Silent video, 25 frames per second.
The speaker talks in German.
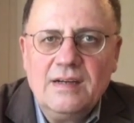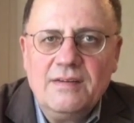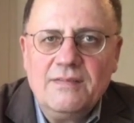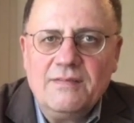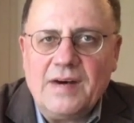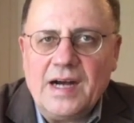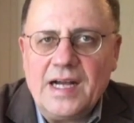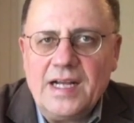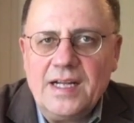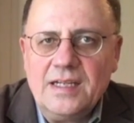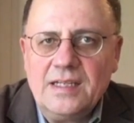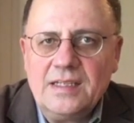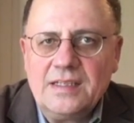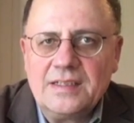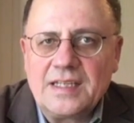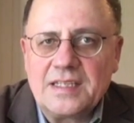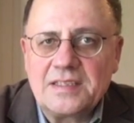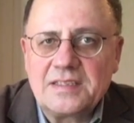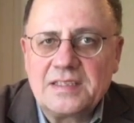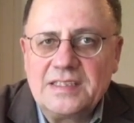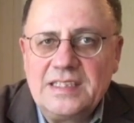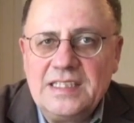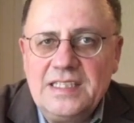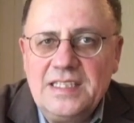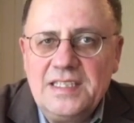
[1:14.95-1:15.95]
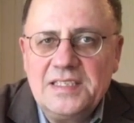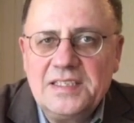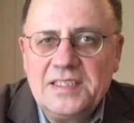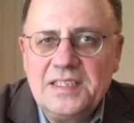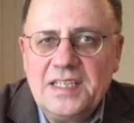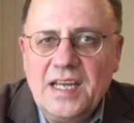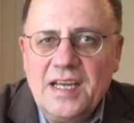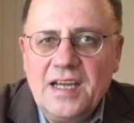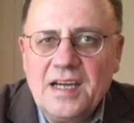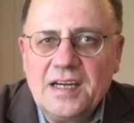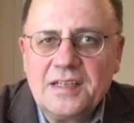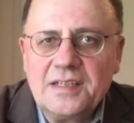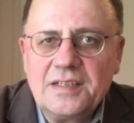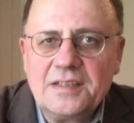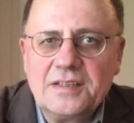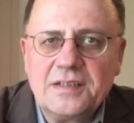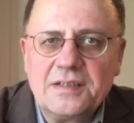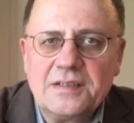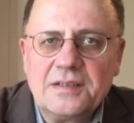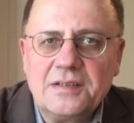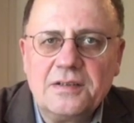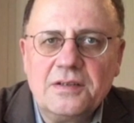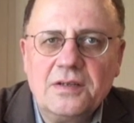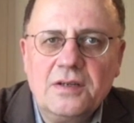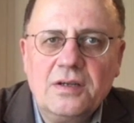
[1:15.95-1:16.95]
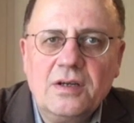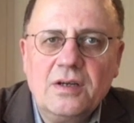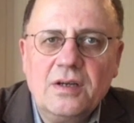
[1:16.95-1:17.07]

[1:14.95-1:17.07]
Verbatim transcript: weil das diesjährige